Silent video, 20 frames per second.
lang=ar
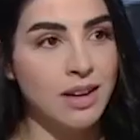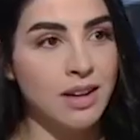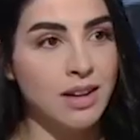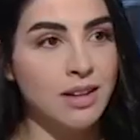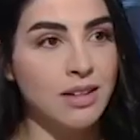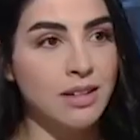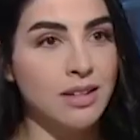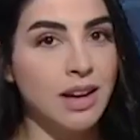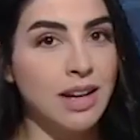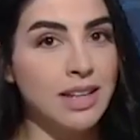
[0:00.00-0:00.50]

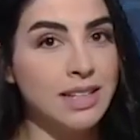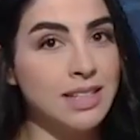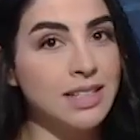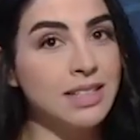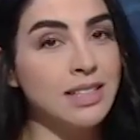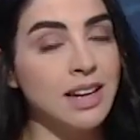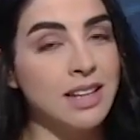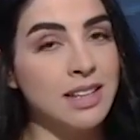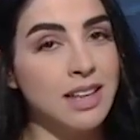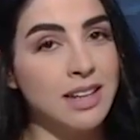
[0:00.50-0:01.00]
آه،
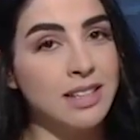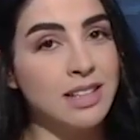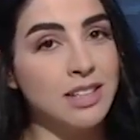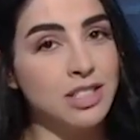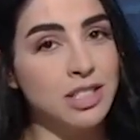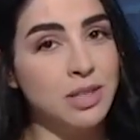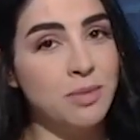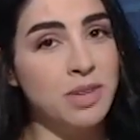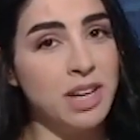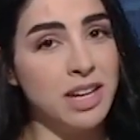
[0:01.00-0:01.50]
اكيد انا هذا
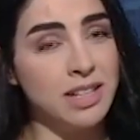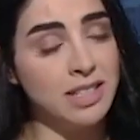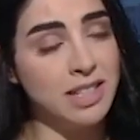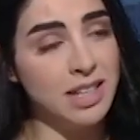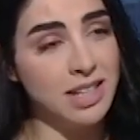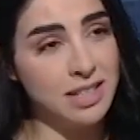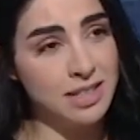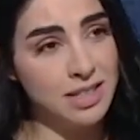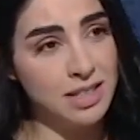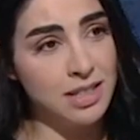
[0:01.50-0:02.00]
الشيء بيعني
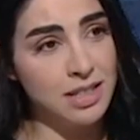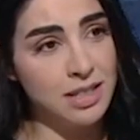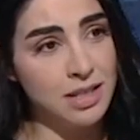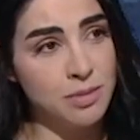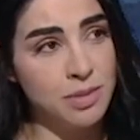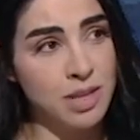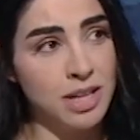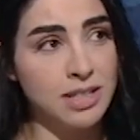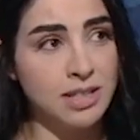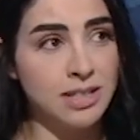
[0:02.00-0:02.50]
لي
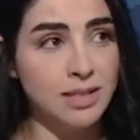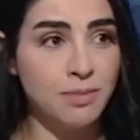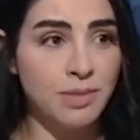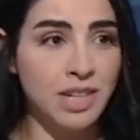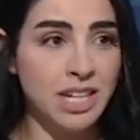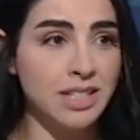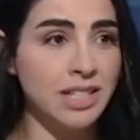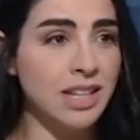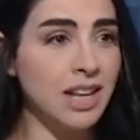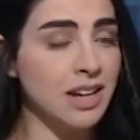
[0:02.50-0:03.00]
كثير
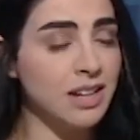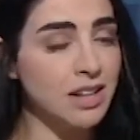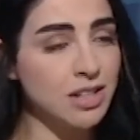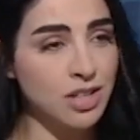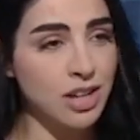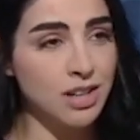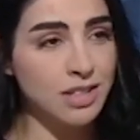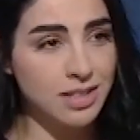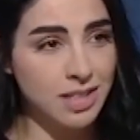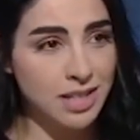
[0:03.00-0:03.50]
بيعني لي انا
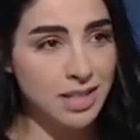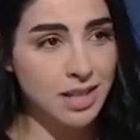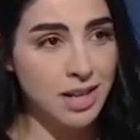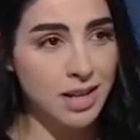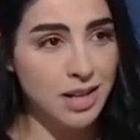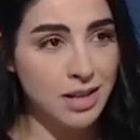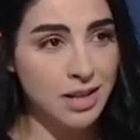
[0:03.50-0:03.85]
شخصيا